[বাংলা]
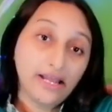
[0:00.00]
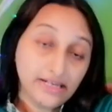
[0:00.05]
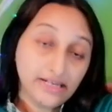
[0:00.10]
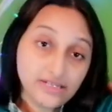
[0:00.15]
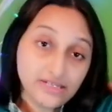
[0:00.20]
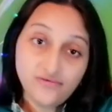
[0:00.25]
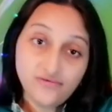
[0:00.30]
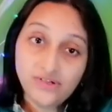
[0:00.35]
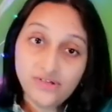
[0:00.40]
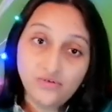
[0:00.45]

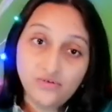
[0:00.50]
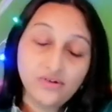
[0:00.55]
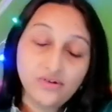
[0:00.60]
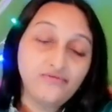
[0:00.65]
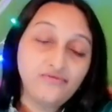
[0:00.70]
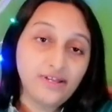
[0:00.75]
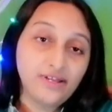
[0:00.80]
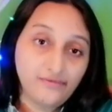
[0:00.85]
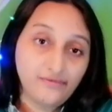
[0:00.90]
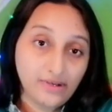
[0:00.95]
এনটিভি
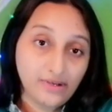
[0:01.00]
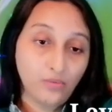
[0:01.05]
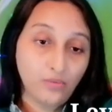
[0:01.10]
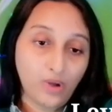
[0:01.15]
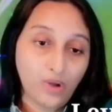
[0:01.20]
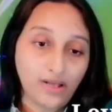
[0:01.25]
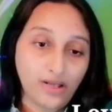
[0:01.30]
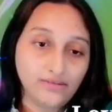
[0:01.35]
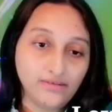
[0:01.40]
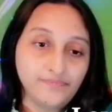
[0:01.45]
কিউএফ লেভেল
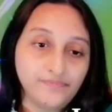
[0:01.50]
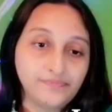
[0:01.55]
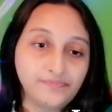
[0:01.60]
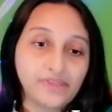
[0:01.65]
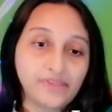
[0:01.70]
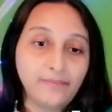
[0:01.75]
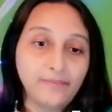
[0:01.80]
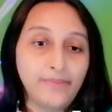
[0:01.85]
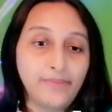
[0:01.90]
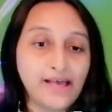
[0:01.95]
ওয়ান
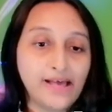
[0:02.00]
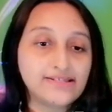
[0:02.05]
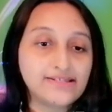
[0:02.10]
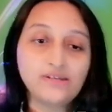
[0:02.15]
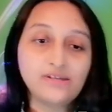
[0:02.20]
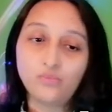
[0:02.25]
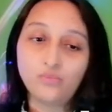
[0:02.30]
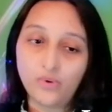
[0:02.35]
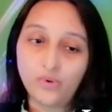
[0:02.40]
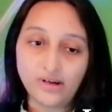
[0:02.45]

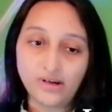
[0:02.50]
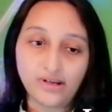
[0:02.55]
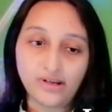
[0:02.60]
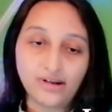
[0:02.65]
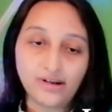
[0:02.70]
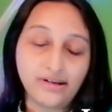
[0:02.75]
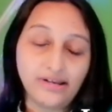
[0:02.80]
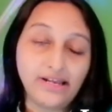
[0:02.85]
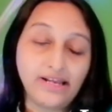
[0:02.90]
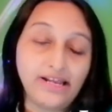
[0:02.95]
বেসিক
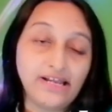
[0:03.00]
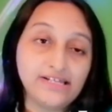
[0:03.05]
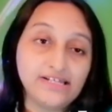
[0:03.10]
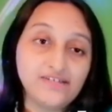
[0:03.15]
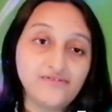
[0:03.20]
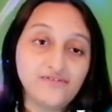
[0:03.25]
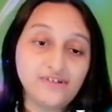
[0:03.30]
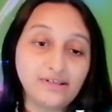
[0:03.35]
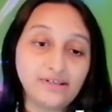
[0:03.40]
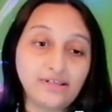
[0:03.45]
ওয়ার্কার
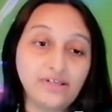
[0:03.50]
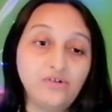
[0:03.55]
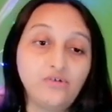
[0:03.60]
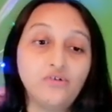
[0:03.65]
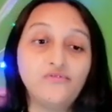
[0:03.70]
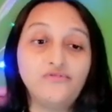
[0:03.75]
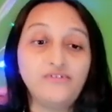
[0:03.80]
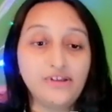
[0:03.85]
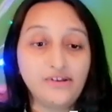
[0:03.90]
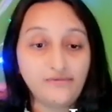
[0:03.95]
এনটিভি
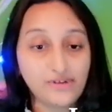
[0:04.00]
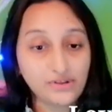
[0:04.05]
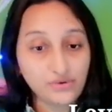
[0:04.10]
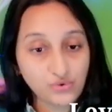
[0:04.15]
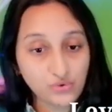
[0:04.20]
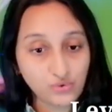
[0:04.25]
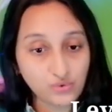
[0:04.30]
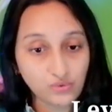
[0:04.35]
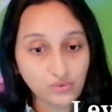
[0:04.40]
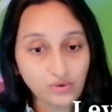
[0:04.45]
কিউএফ লেভেল
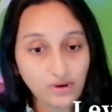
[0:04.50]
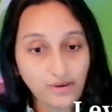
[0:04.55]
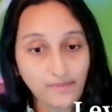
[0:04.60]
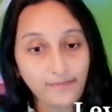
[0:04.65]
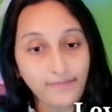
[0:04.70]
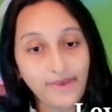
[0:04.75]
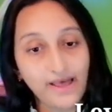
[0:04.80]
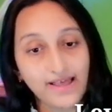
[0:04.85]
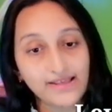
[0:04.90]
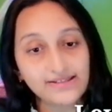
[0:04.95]
টু
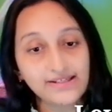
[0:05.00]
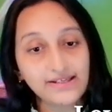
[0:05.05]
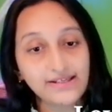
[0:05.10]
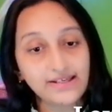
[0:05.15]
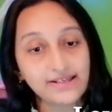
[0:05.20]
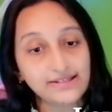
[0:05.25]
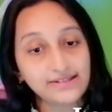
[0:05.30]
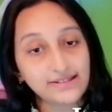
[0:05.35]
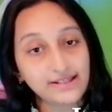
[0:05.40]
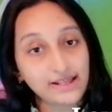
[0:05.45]
বেসিক
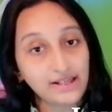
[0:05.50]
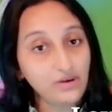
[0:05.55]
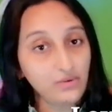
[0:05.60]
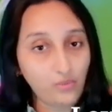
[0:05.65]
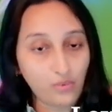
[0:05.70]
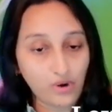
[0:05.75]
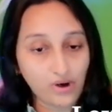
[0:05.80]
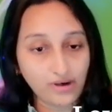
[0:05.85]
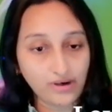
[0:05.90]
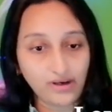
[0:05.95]
স্কিল
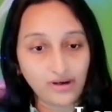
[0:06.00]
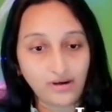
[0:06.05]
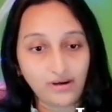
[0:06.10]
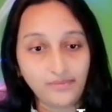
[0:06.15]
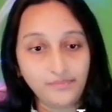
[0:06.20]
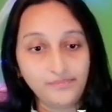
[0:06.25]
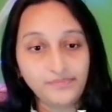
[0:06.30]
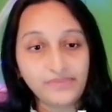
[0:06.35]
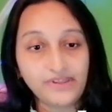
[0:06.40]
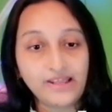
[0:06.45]
ওয়ার্কার
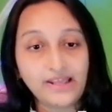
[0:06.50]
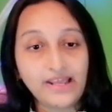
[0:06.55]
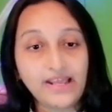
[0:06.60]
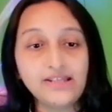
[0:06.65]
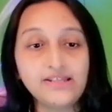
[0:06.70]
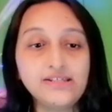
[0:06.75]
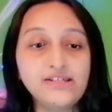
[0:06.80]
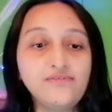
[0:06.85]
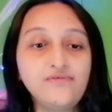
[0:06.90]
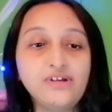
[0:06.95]

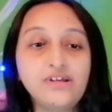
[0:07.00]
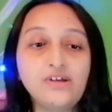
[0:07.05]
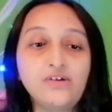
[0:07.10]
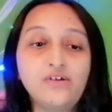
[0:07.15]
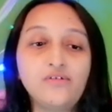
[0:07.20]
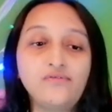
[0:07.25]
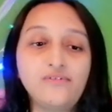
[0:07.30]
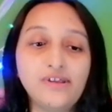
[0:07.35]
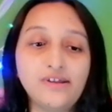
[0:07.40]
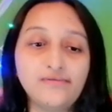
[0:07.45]
এনটিভি
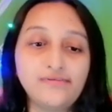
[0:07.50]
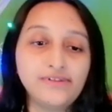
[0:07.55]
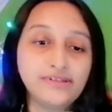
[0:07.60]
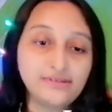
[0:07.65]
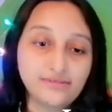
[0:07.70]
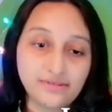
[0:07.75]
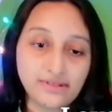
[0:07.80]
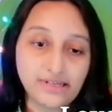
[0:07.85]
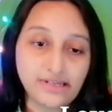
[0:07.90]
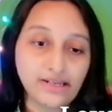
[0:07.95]
কিউএফ লেভেল
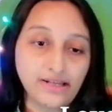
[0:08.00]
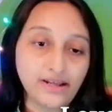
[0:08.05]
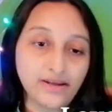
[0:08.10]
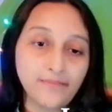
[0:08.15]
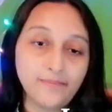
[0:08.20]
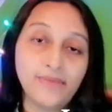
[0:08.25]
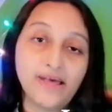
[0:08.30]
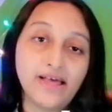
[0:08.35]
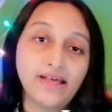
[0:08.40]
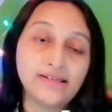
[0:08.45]
থ্রি
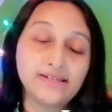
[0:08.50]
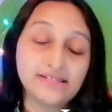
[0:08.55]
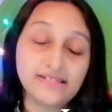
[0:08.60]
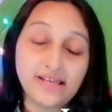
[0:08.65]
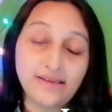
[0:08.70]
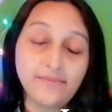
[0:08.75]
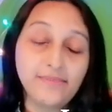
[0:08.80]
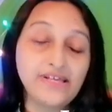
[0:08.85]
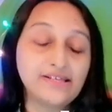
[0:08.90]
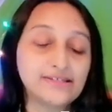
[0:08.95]

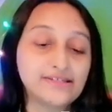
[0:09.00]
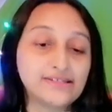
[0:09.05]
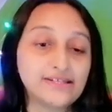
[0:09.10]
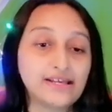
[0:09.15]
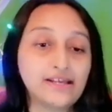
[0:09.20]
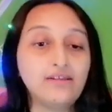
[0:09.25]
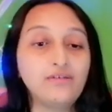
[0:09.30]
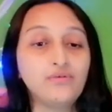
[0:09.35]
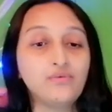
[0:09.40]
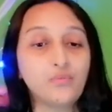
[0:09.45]
সেমি
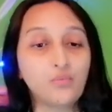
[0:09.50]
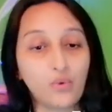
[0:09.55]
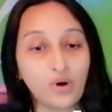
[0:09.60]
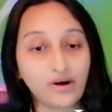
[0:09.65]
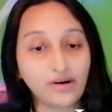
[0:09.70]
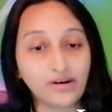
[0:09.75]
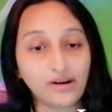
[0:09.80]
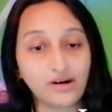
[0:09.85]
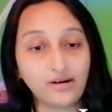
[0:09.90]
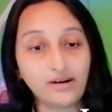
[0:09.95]
স্কিল
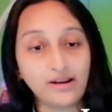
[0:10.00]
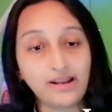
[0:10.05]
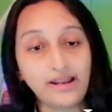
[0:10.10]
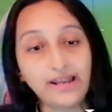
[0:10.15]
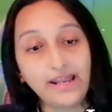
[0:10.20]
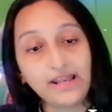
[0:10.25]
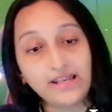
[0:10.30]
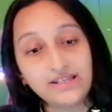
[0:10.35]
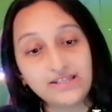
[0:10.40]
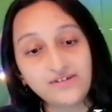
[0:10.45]
ওয়ার্কার
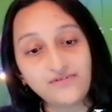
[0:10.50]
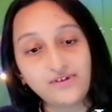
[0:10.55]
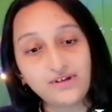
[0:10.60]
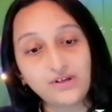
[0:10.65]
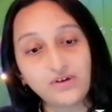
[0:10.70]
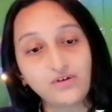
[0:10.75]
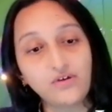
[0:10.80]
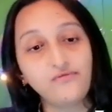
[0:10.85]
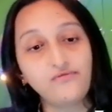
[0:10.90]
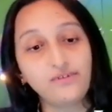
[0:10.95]
এনটিভি
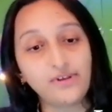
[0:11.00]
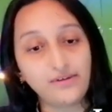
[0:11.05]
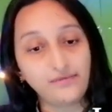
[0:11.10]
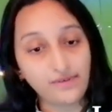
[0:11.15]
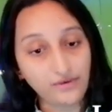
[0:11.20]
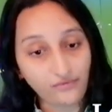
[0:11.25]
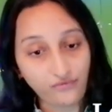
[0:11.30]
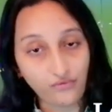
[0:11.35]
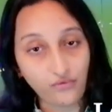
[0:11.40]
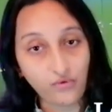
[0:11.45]
কিউএফ
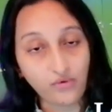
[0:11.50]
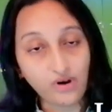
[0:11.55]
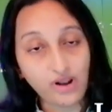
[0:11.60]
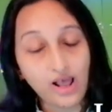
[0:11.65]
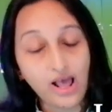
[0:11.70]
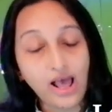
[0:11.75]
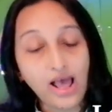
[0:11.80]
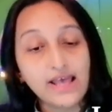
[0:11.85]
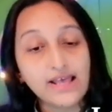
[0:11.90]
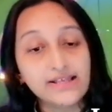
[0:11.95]
লেভেল ফোর
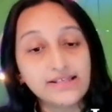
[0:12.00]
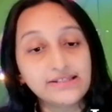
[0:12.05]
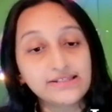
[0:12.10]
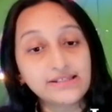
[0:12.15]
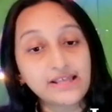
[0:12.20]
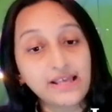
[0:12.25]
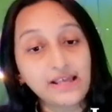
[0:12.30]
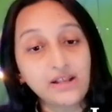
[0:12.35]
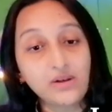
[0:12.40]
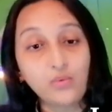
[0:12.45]

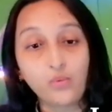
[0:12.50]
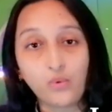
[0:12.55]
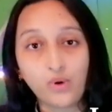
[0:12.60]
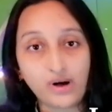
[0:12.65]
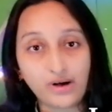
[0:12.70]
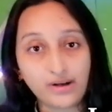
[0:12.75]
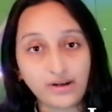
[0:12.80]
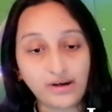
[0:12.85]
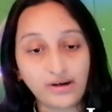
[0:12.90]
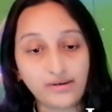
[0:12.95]
স্কিল
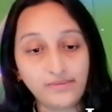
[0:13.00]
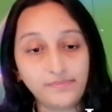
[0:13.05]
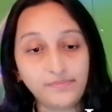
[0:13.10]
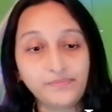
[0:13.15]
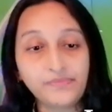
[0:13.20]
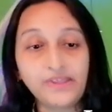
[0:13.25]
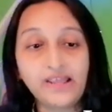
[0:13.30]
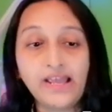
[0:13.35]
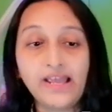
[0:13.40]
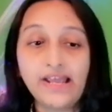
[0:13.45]
ওয়ার্কার
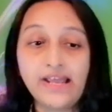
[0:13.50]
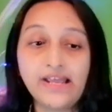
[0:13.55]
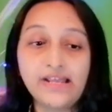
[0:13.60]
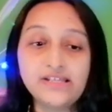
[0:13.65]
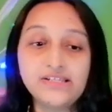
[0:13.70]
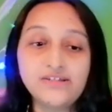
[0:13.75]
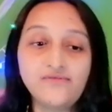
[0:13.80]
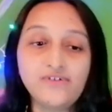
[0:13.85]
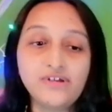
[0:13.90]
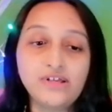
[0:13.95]

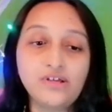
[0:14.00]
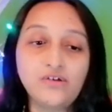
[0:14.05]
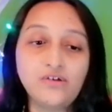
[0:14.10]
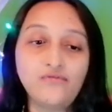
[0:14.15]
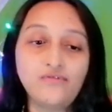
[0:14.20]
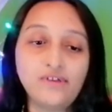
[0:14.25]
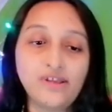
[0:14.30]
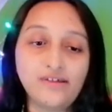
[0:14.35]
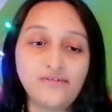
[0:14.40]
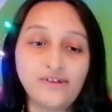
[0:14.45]
NTPQ
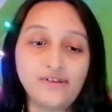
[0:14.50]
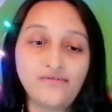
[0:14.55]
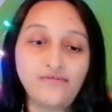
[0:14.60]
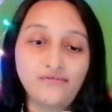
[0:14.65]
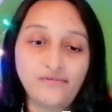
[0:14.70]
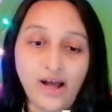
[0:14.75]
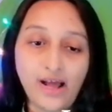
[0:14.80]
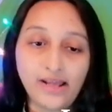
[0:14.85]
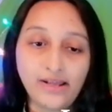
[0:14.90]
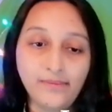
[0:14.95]
of level
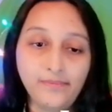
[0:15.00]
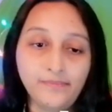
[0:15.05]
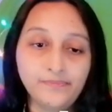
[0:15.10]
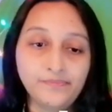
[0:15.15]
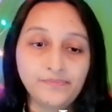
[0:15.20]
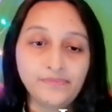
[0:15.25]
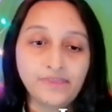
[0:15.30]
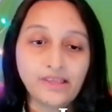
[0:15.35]
5,